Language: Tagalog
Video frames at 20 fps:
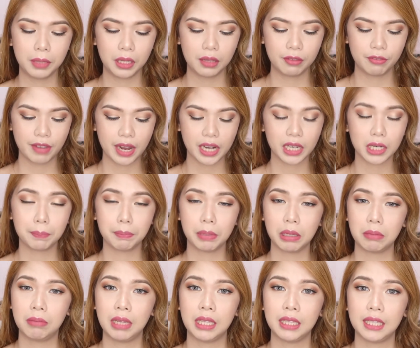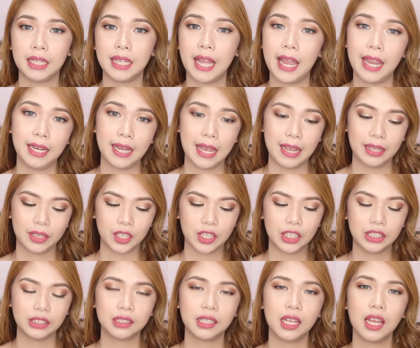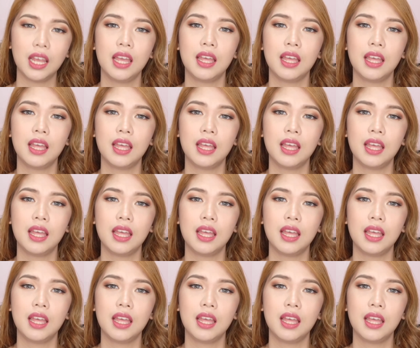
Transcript: but very pigmented highlighters,